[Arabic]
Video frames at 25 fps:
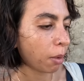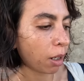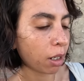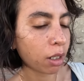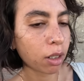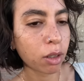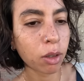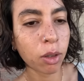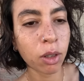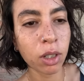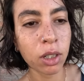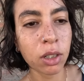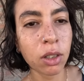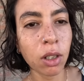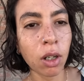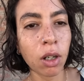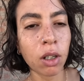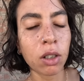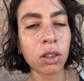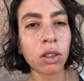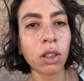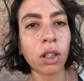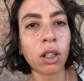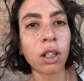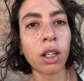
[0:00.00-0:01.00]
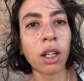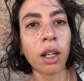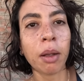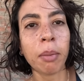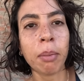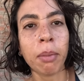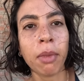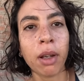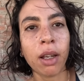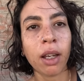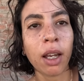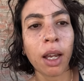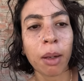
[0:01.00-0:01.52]
عن الكورس ده أكتر
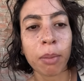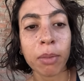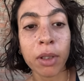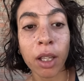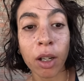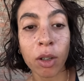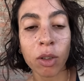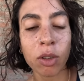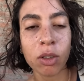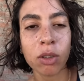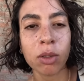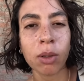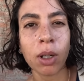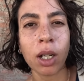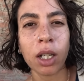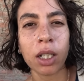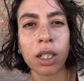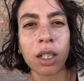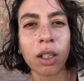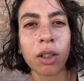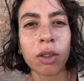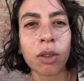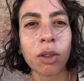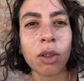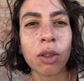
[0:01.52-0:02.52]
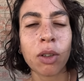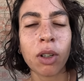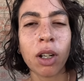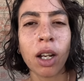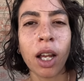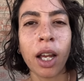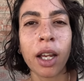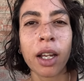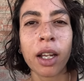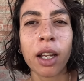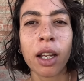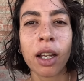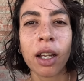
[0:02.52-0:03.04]
لما أبدأه وأحكي لكم كل
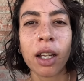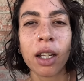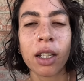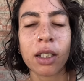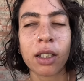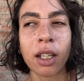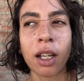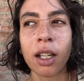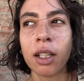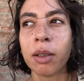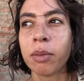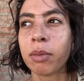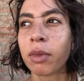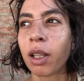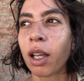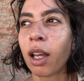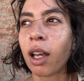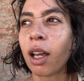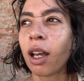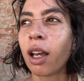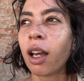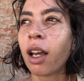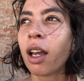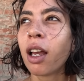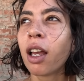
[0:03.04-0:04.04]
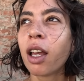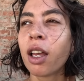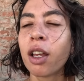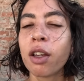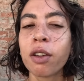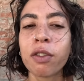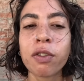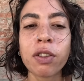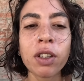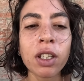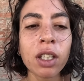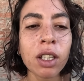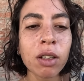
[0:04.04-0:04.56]
حاجة اتعلمتها
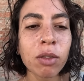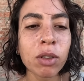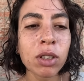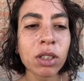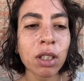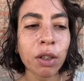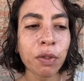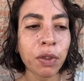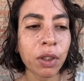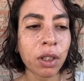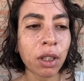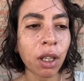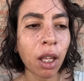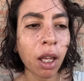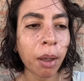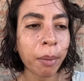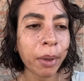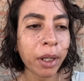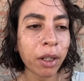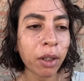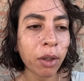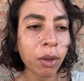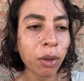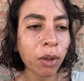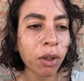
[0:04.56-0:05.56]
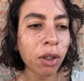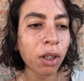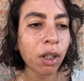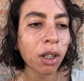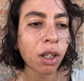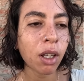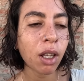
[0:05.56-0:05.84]
فيه واستفدتها منه